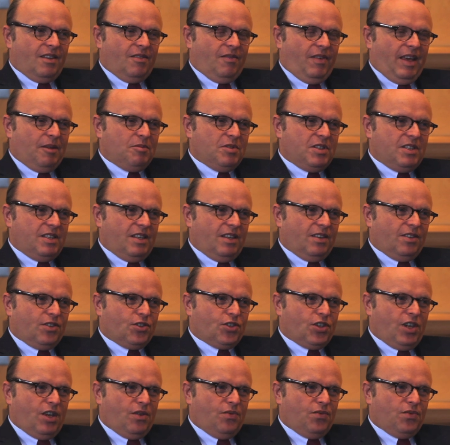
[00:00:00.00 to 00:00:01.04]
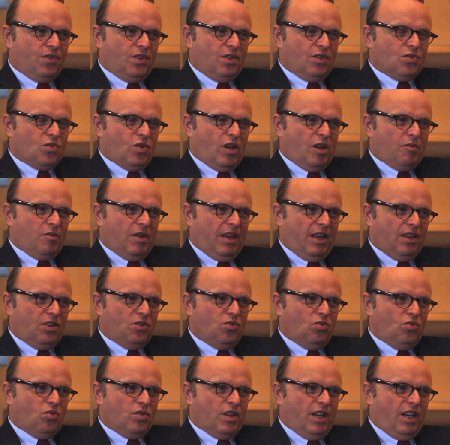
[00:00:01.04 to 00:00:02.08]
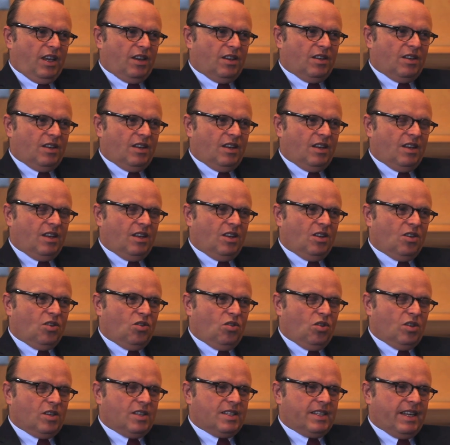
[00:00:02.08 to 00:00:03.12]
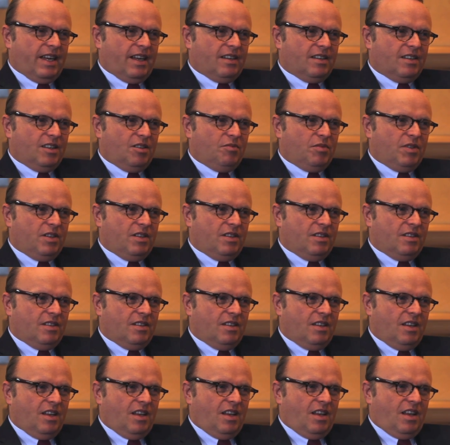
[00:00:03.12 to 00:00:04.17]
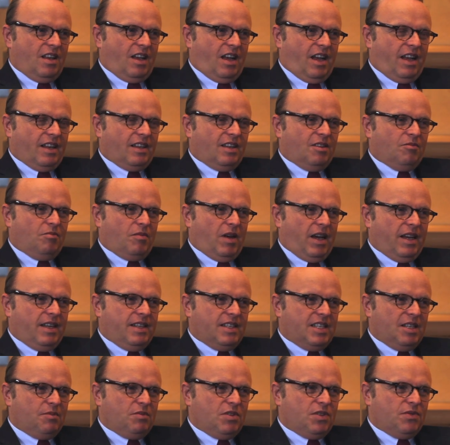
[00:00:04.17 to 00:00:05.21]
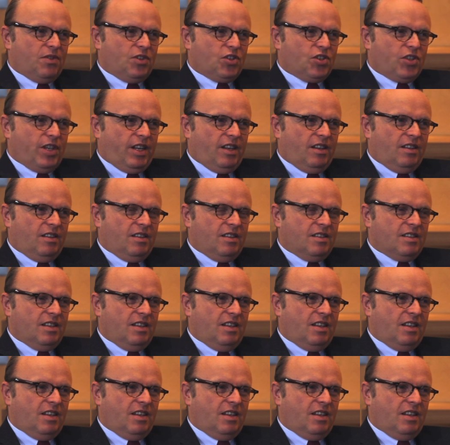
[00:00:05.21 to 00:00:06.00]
Wie haben Sie es denn geschafft, in so einem heterogenen Konzerngebilde ein gemeinsames Verständnis